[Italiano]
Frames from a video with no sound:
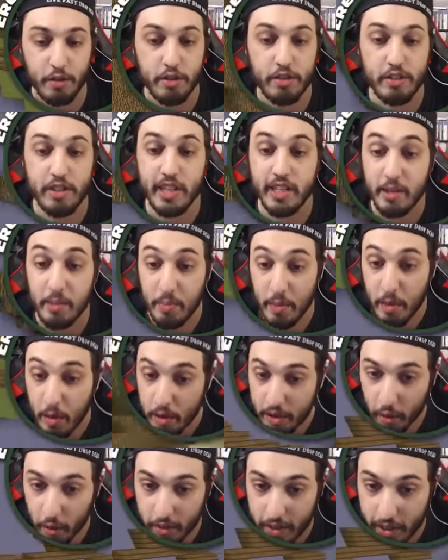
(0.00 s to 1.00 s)
Volevo dire,
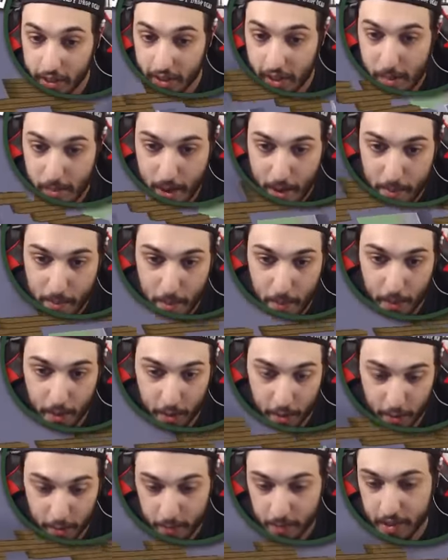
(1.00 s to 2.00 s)
tipo, salutate le mamme e
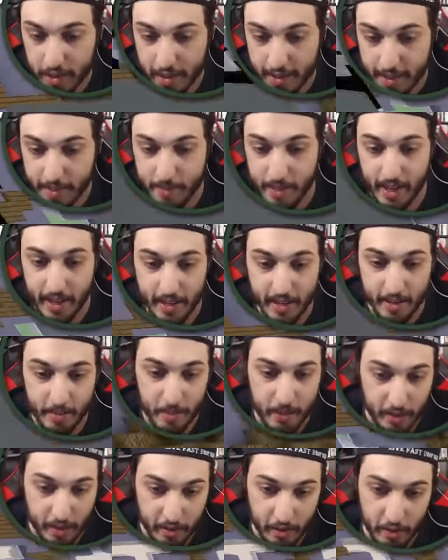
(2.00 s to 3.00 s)
poi non rompete le
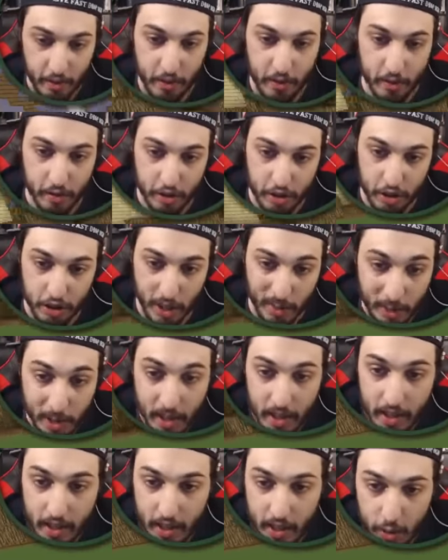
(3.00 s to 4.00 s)
palle. Però non glielo
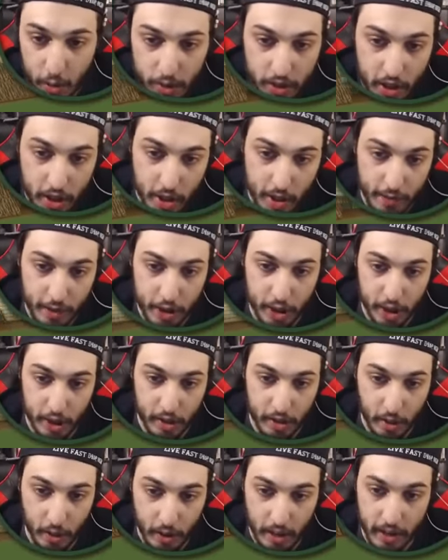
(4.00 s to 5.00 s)
diciamo. Tu stai già
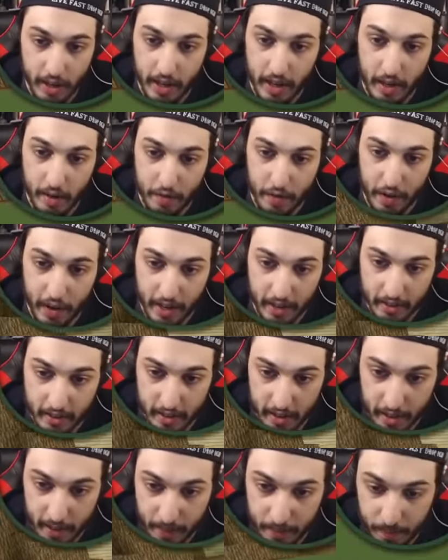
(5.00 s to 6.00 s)
facendo
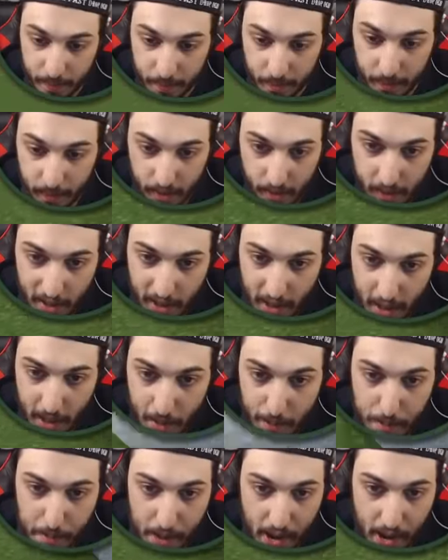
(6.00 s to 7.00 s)
l'elefante. Eh
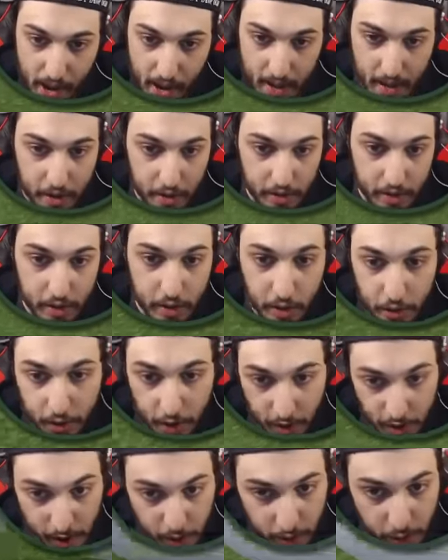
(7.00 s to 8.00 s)
sì. Ma io ti devo
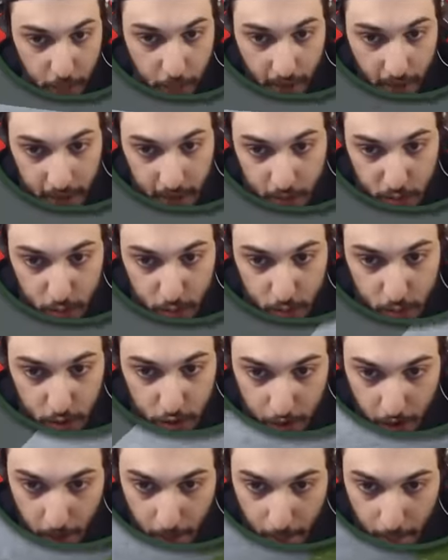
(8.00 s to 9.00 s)
fare una domanda in
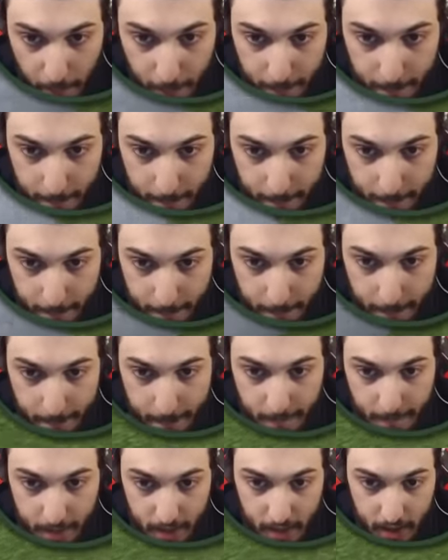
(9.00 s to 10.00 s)
tutto ciò.
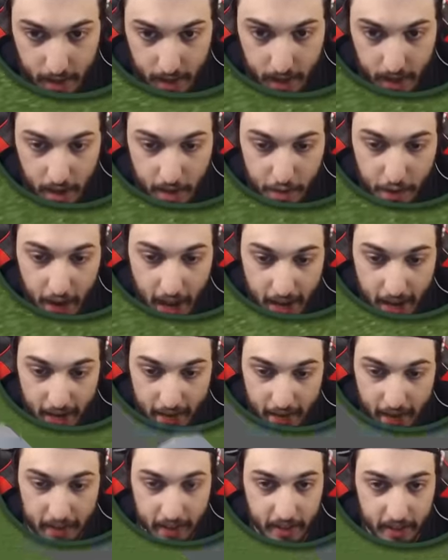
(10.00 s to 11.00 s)

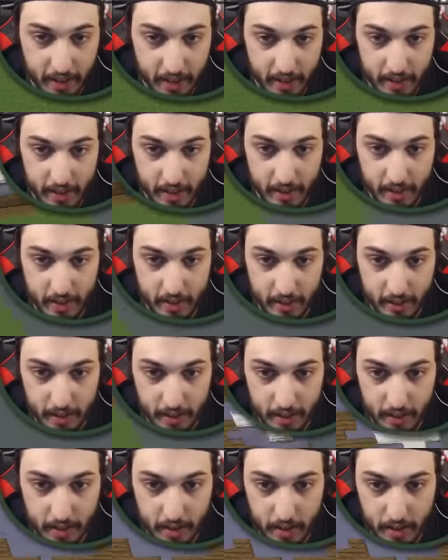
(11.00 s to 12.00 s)
L'elefante.
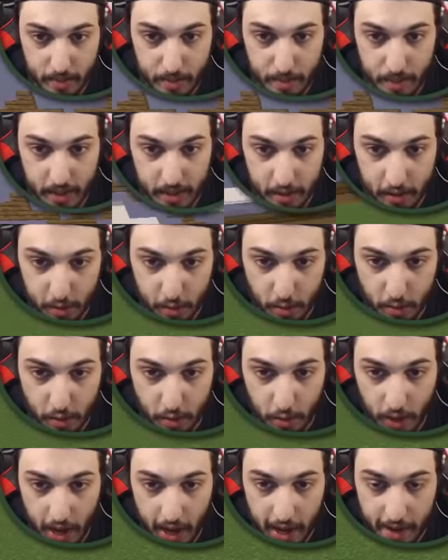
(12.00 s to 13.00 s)
Ma si
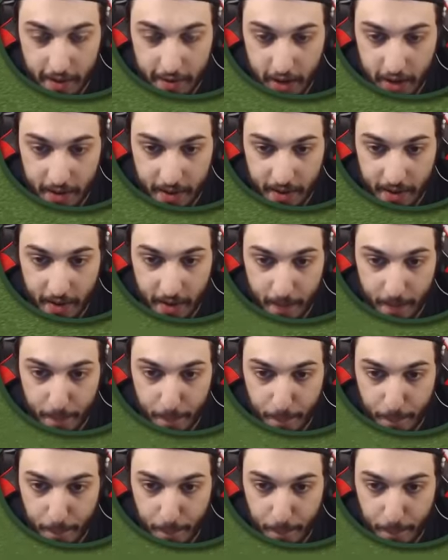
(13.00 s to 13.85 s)
dondolava?